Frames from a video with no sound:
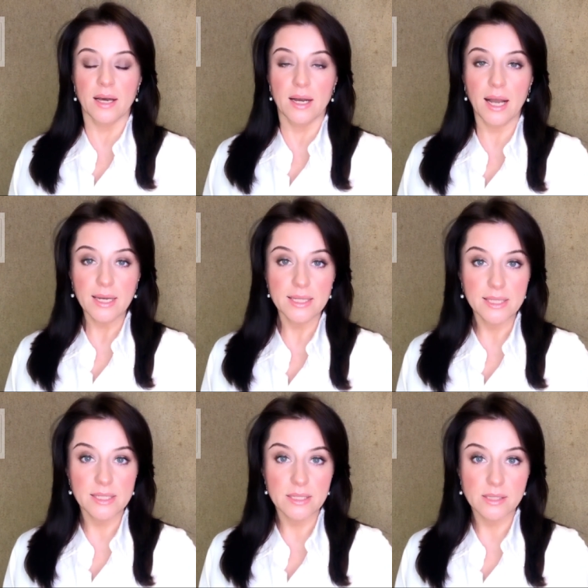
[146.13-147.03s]
Как это
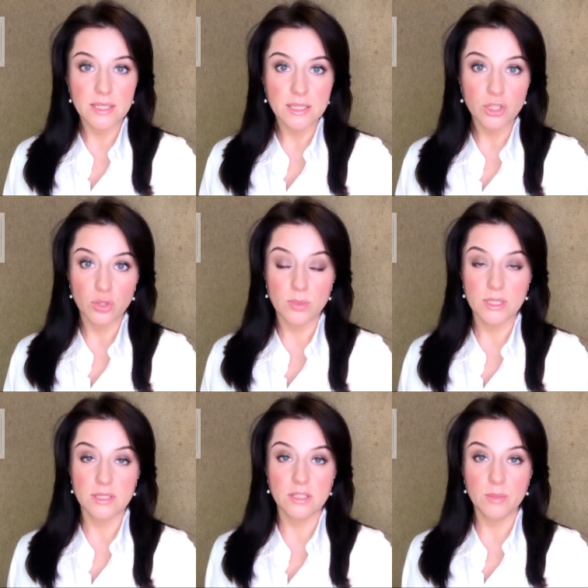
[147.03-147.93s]
делается, чтобы
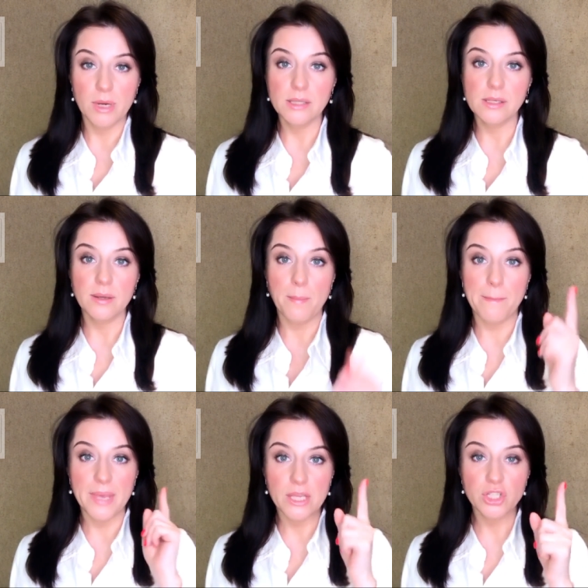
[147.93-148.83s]
это занимало
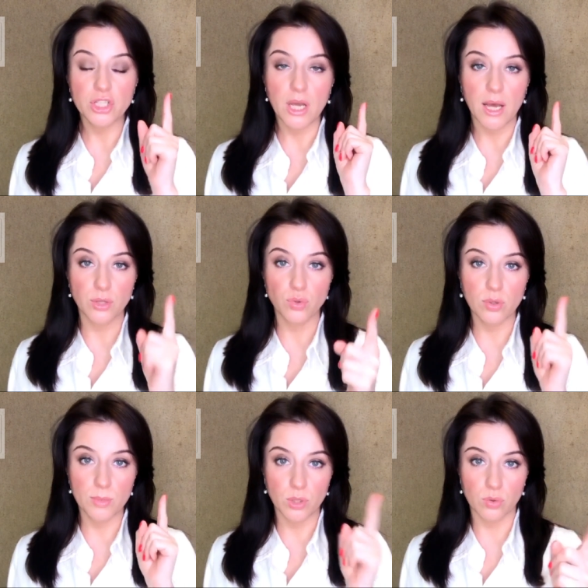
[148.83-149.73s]
меньше одной
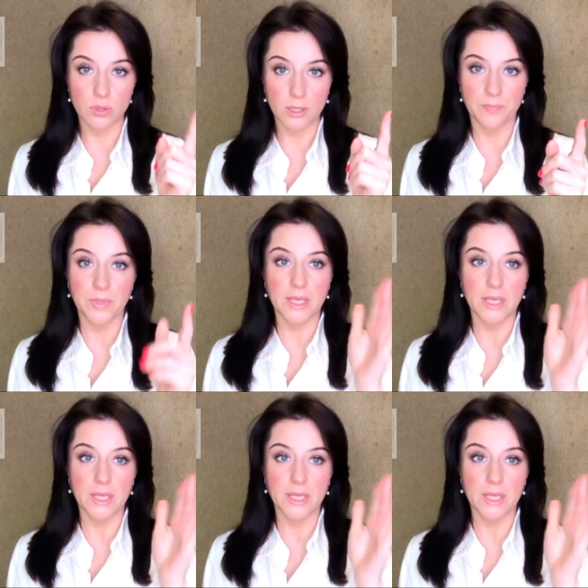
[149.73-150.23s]
минуты?